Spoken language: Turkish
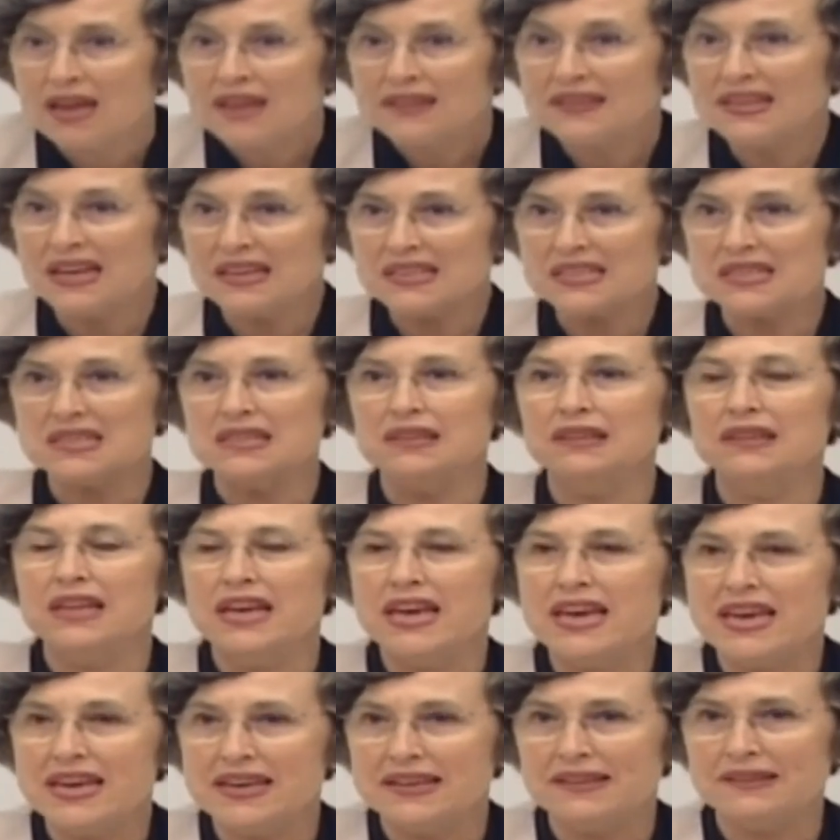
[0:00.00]
nasıl
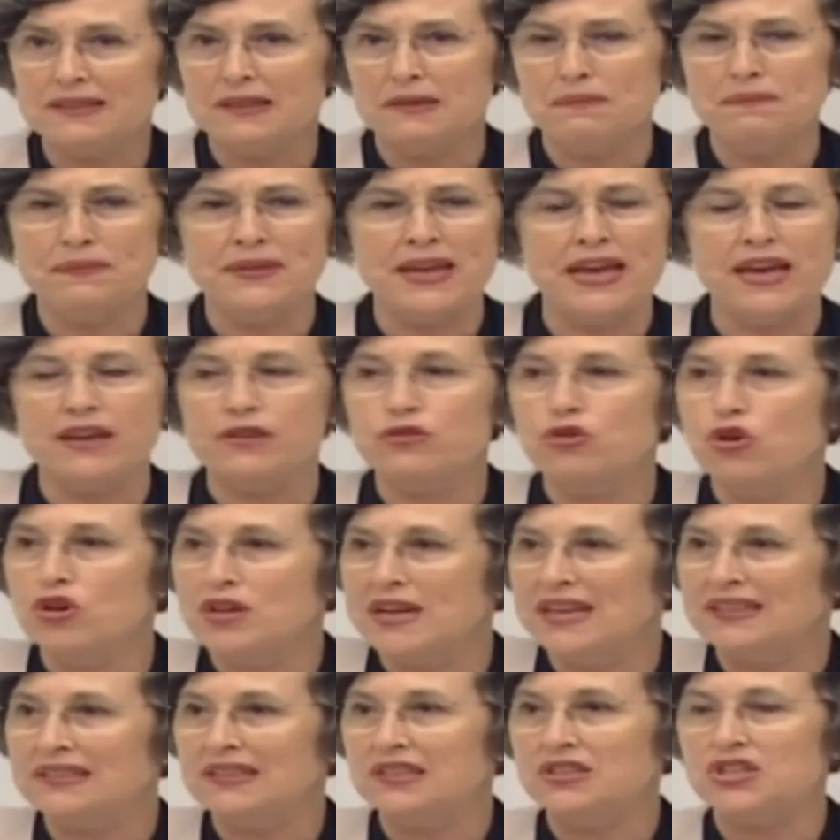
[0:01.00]
eğitimde,
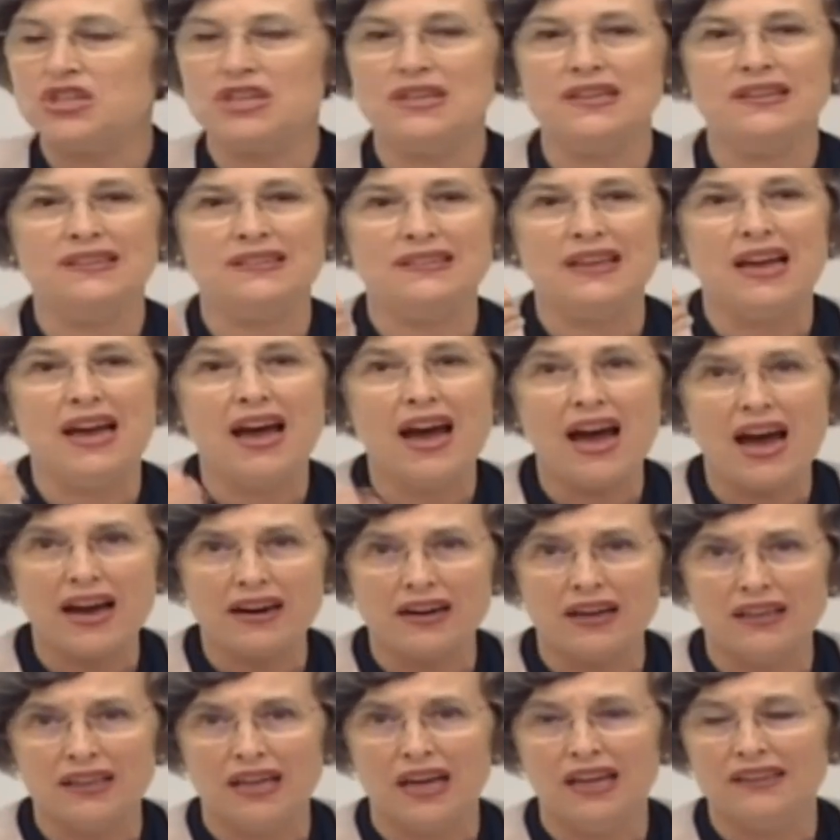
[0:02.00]
yöneticilikte her
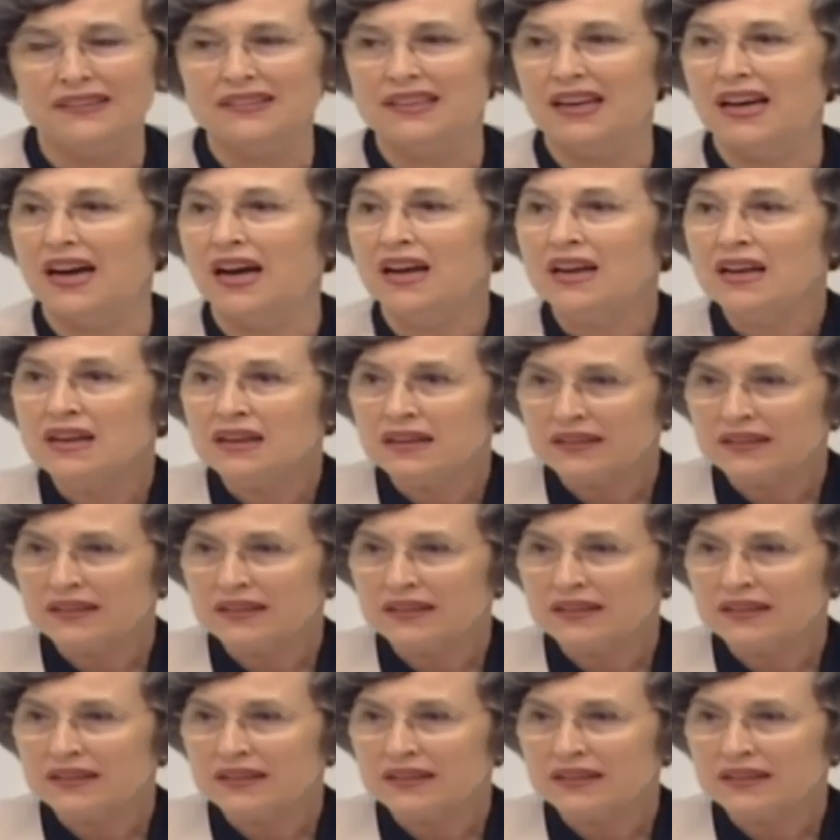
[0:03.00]
alanda